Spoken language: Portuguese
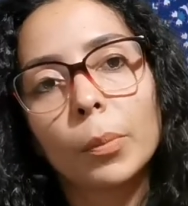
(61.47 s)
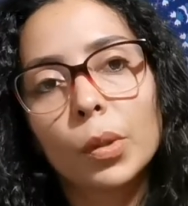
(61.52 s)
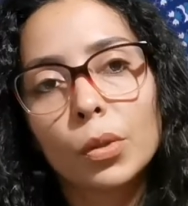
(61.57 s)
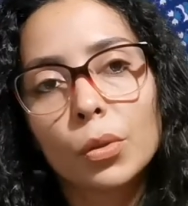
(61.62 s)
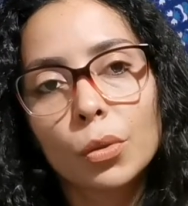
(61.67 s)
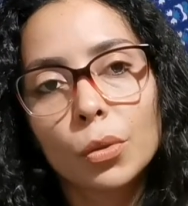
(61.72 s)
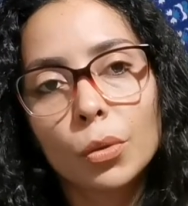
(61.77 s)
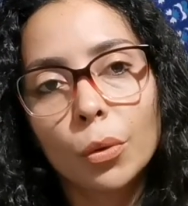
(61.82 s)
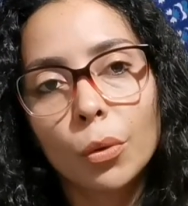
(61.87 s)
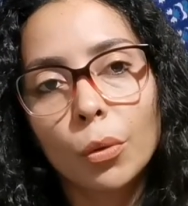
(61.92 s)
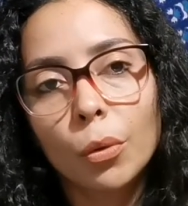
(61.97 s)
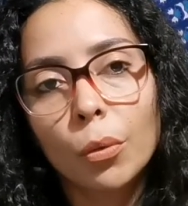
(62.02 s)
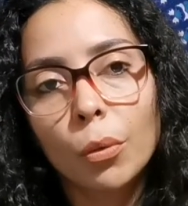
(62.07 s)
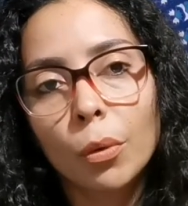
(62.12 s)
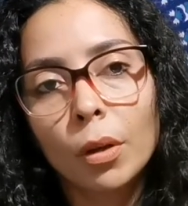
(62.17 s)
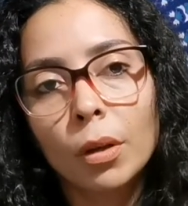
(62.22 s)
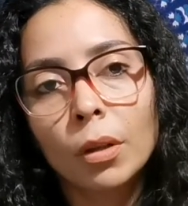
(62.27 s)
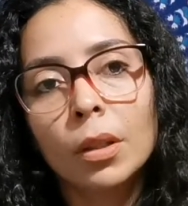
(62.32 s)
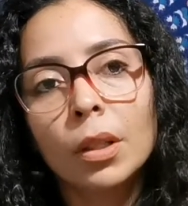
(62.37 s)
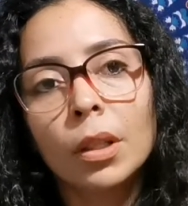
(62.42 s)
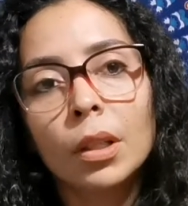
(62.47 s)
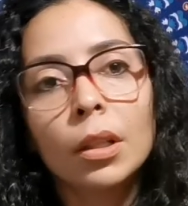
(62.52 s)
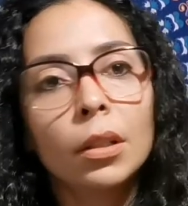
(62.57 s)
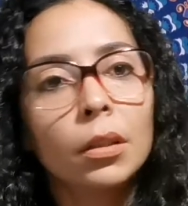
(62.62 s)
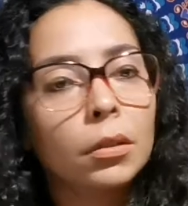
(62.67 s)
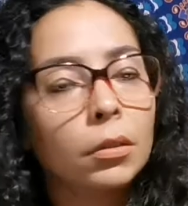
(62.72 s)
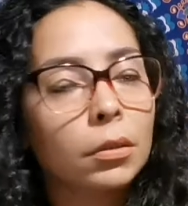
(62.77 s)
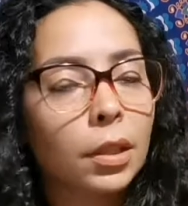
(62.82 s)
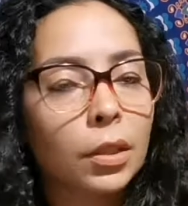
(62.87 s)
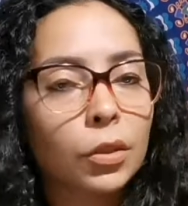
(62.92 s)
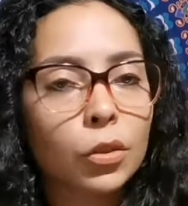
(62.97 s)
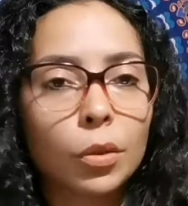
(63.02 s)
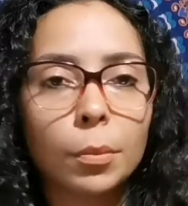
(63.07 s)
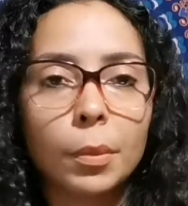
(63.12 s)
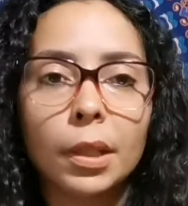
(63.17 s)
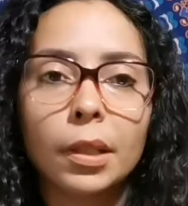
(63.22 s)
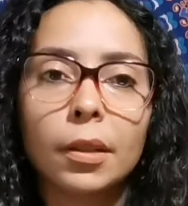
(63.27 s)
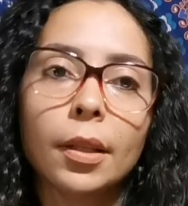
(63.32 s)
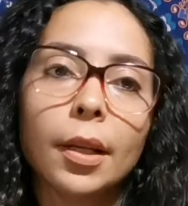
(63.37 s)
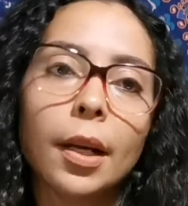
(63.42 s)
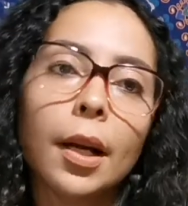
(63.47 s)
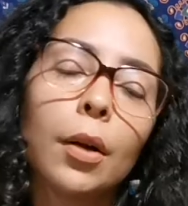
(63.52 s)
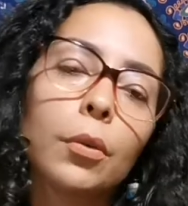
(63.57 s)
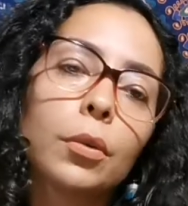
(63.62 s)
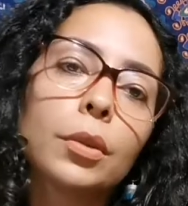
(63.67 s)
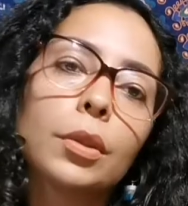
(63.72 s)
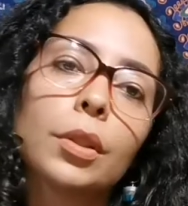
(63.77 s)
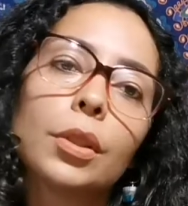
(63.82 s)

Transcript: pessoa, seja mental,